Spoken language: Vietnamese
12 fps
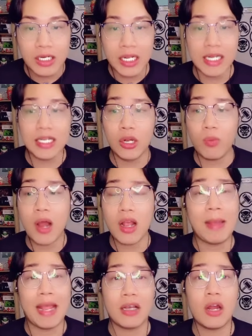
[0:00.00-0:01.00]
thì lúc
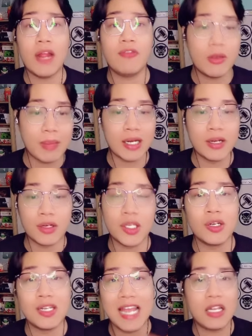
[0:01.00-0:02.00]
đó các bạn có thể phân biệt được
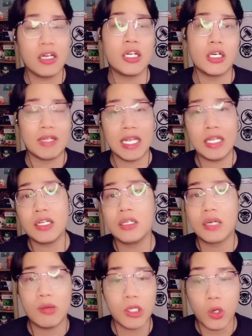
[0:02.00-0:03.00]
giữa giả nhân thường và giả nhân
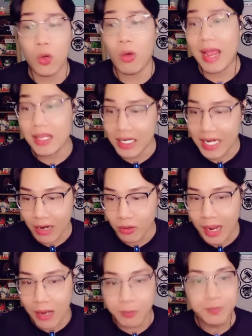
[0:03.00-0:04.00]
hư không sẽ thuần hóa như thế nào
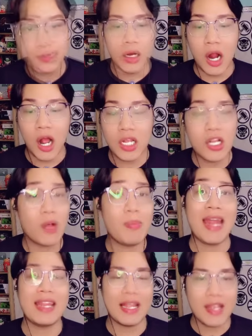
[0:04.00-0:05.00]
đúng không rồi cần có
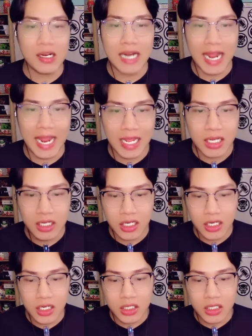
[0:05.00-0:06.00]
mấy anh giả nhân nè
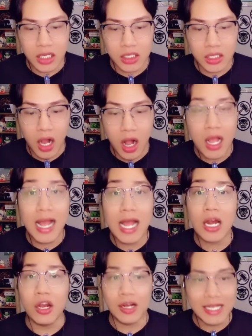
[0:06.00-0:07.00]
cần có
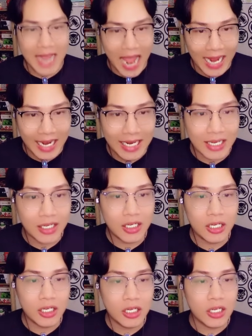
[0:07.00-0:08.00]
à, lửa chạy
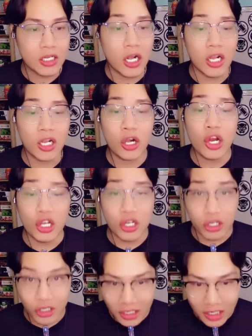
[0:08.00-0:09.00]
cần có
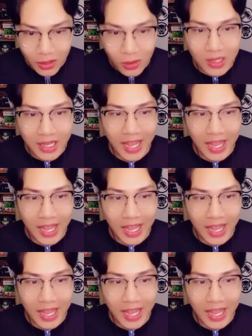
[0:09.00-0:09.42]
lửa ok